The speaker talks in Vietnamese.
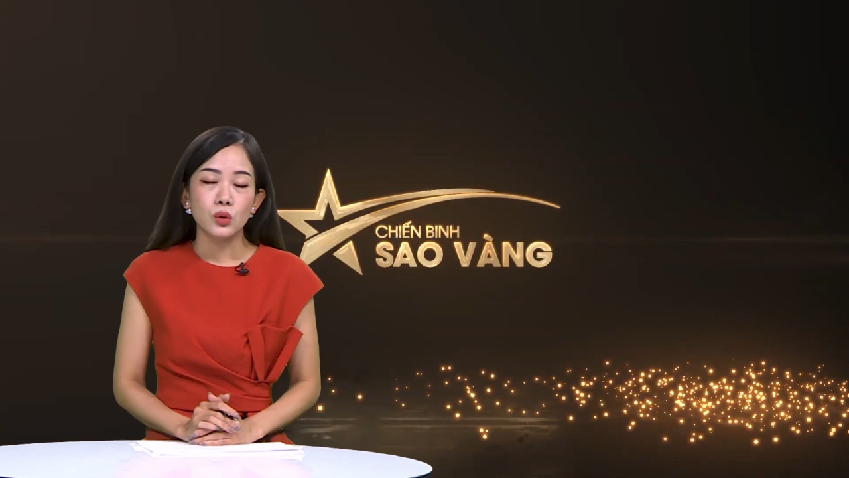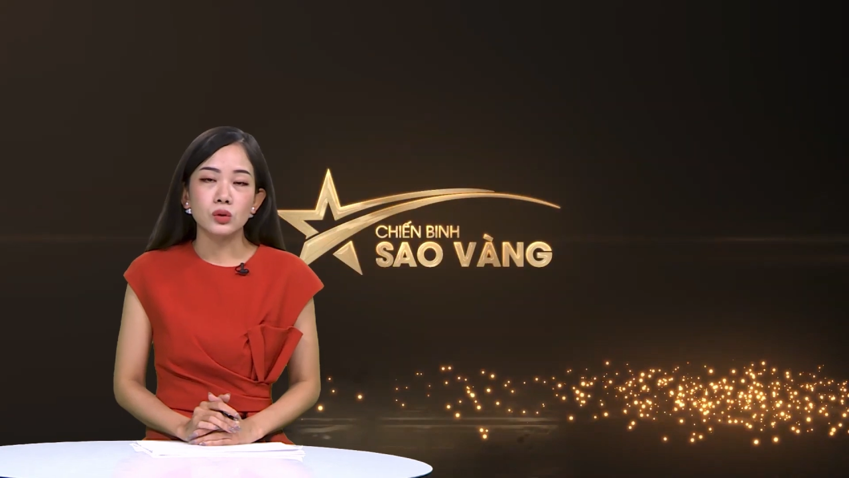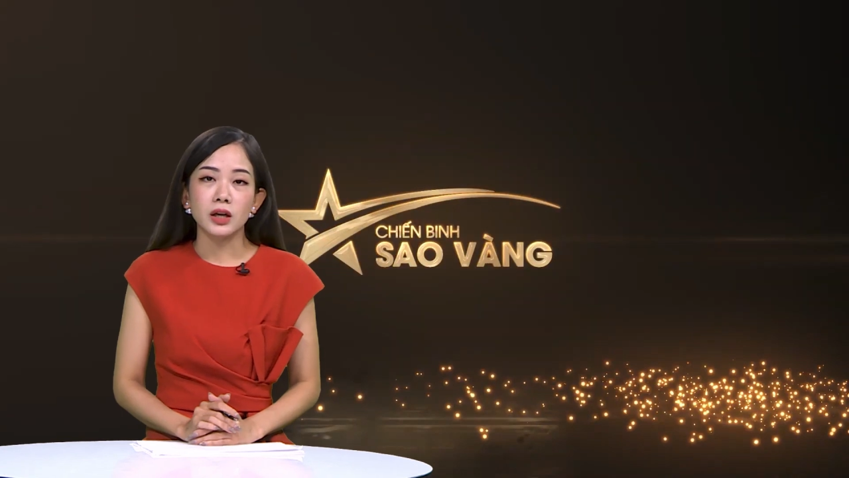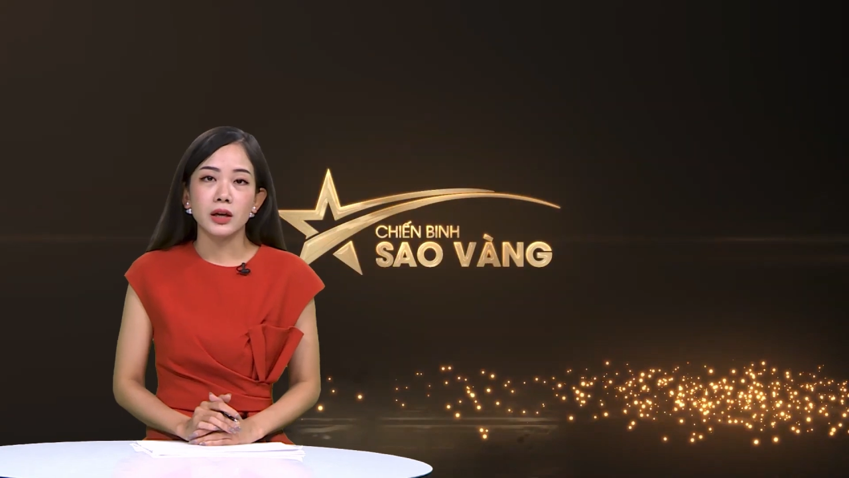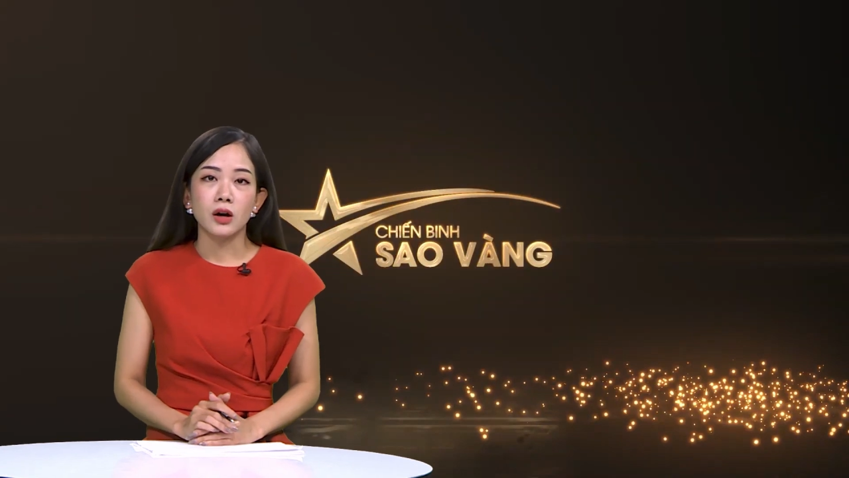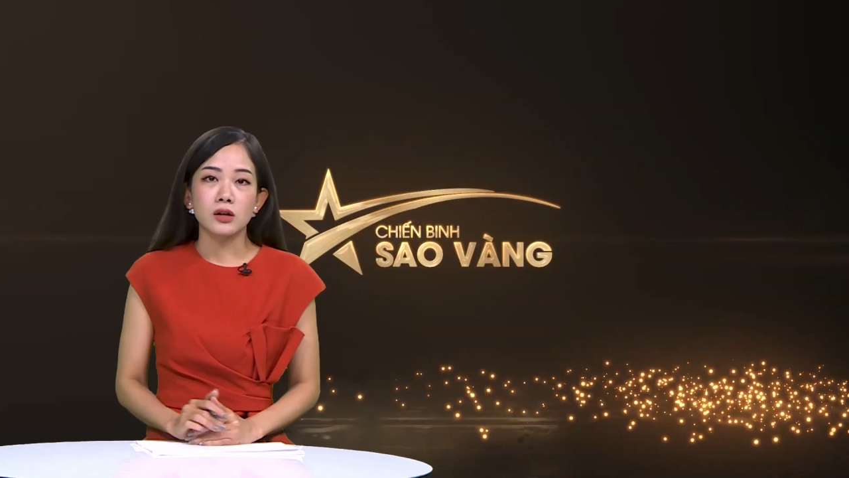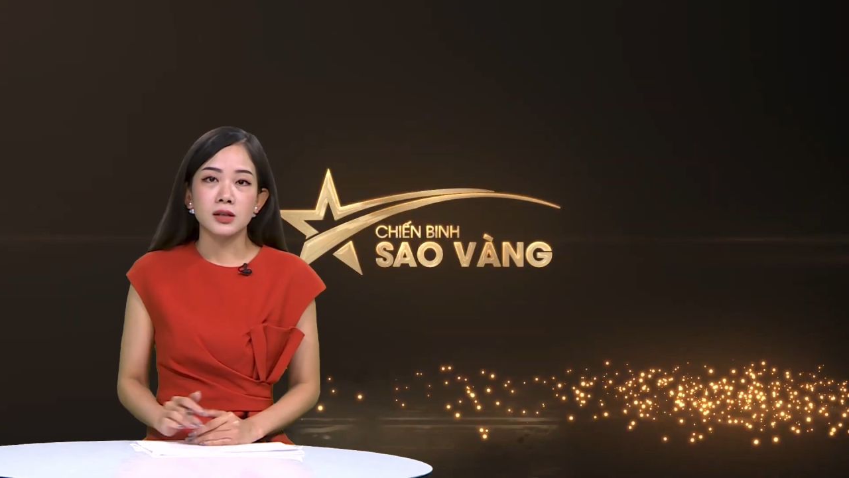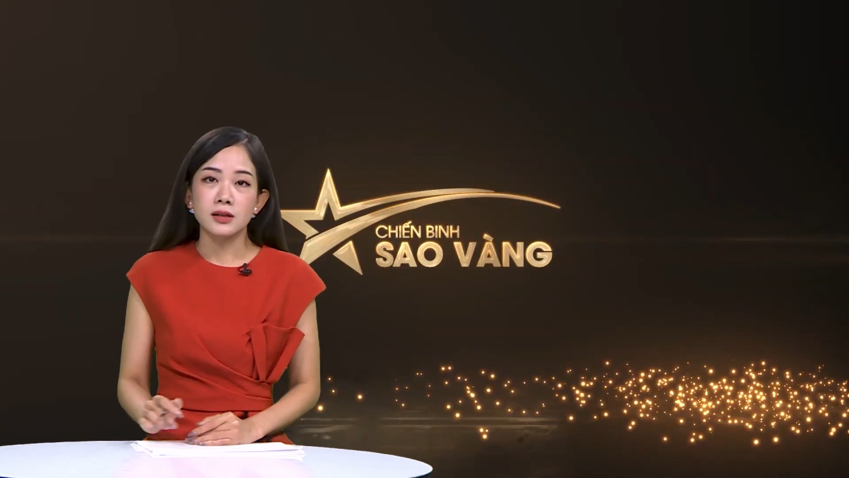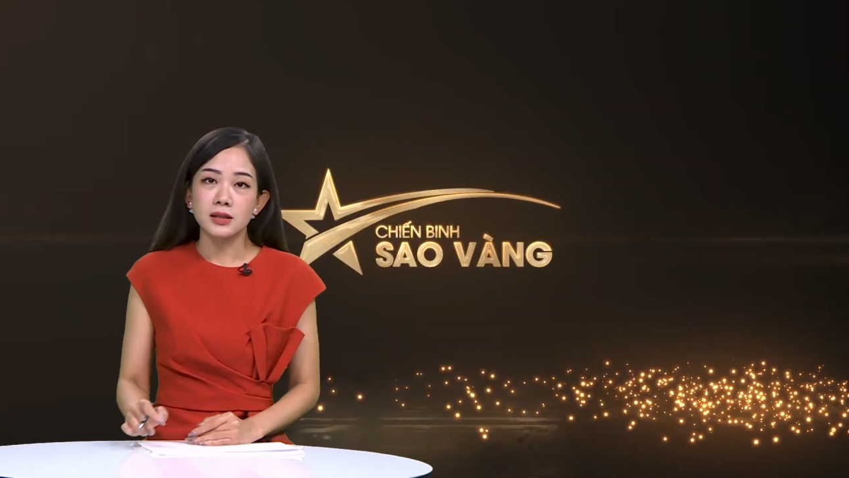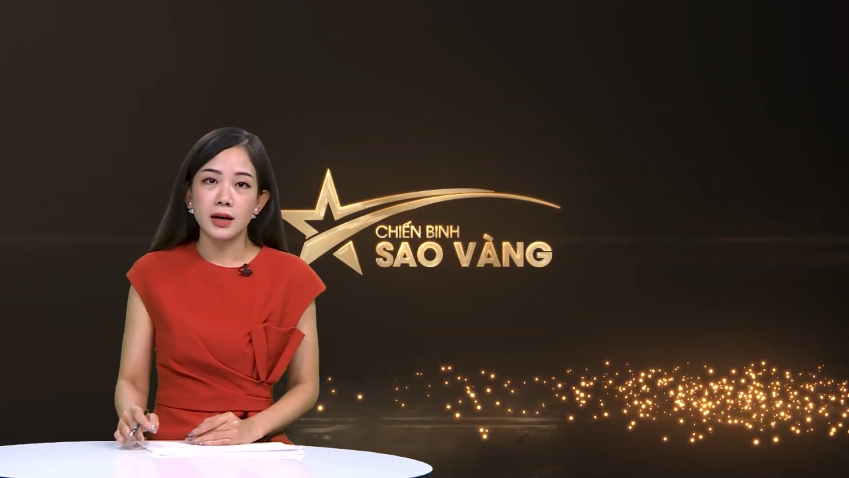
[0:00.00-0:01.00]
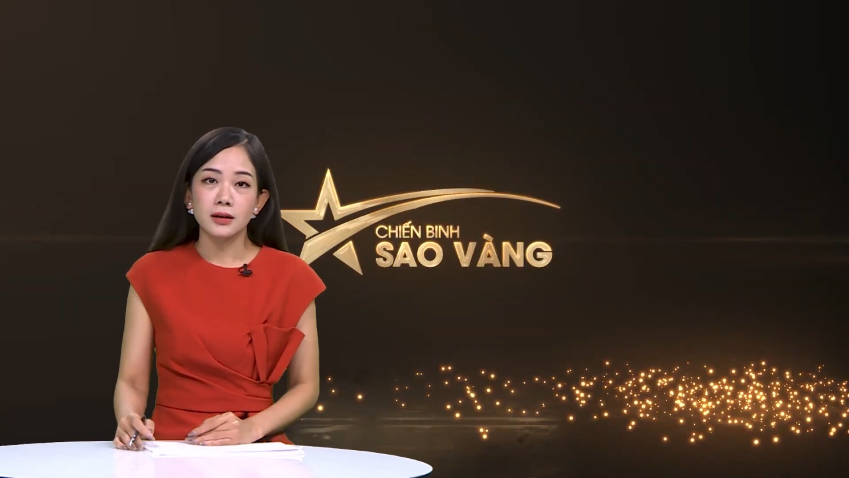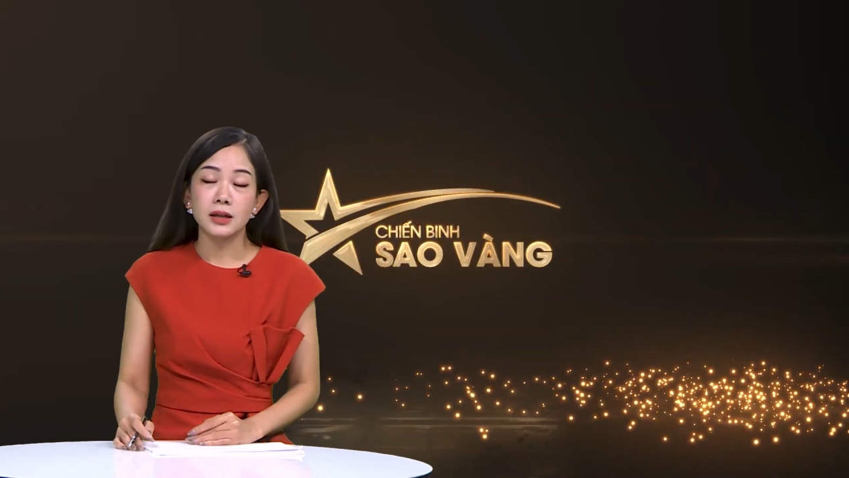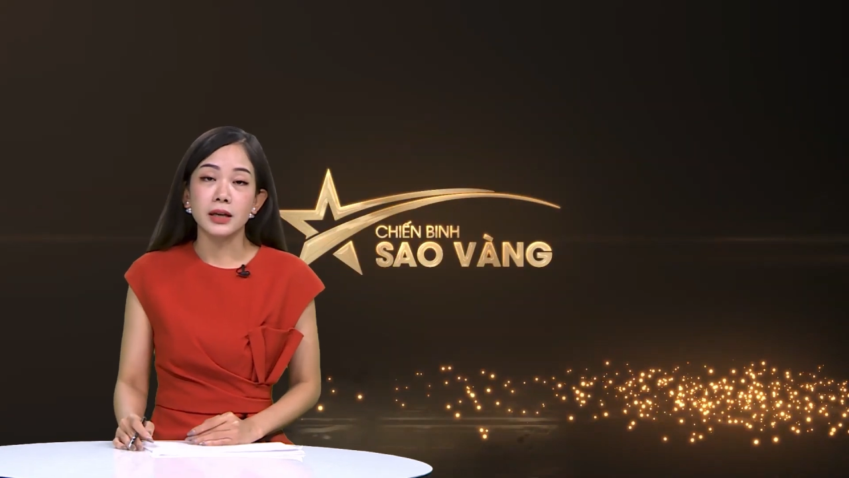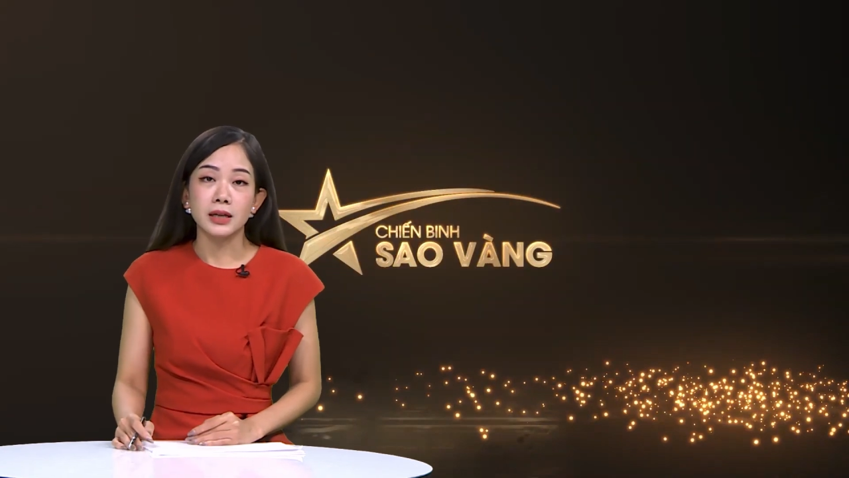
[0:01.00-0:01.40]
Cụ thể, họ sẵn sàng